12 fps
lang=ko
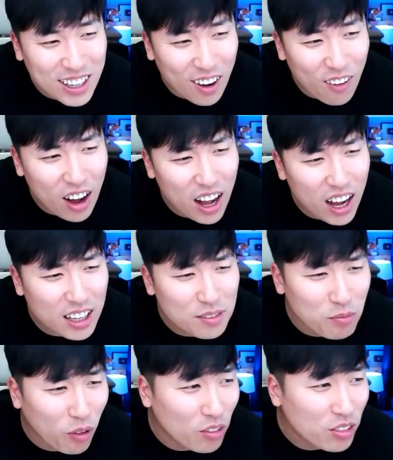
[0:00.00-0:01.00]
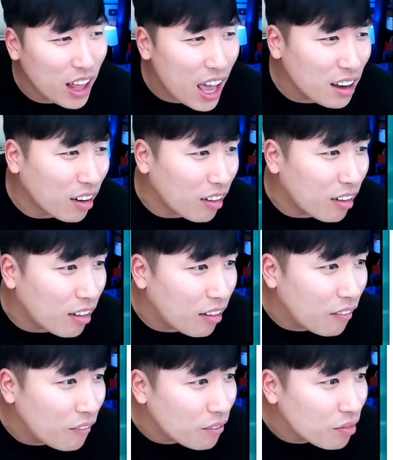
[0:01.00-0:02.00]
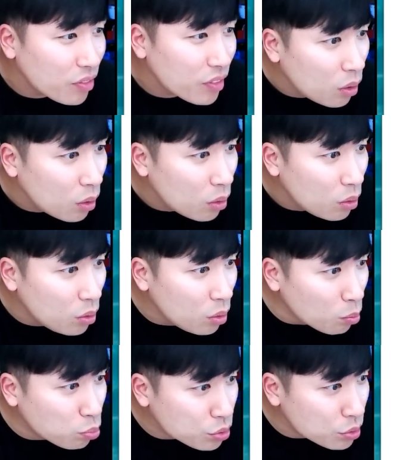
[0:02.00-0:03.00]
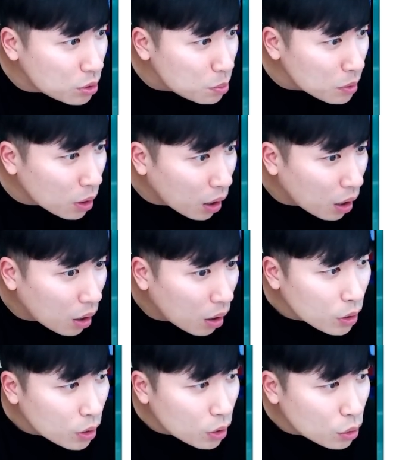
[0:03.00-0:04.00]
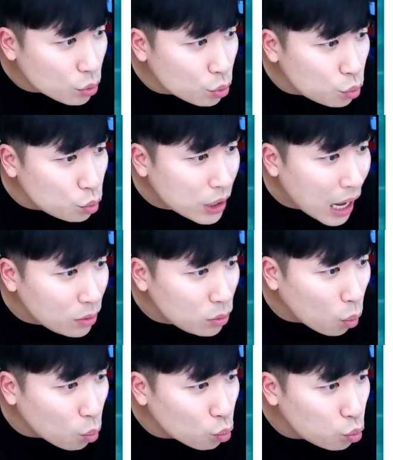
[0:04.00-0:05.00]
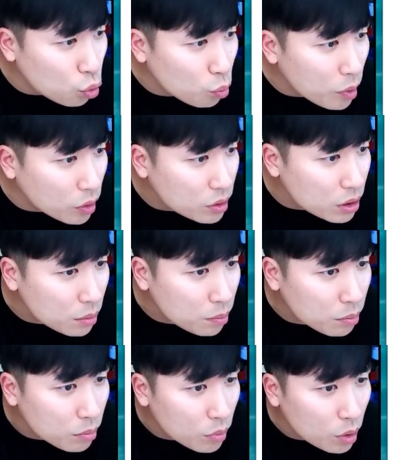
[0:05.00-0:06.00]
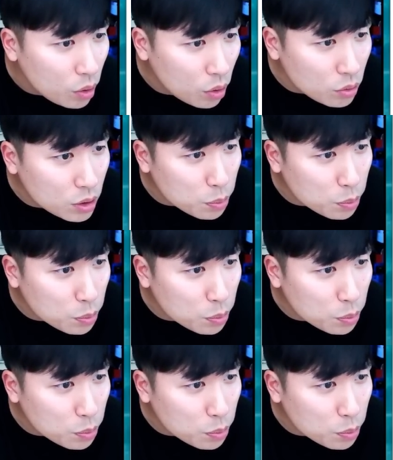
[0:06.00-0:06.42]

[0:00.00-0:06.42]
와 이거 뭔데 이거 이거 무슨 집인데 류산동 우육면집 이런 집이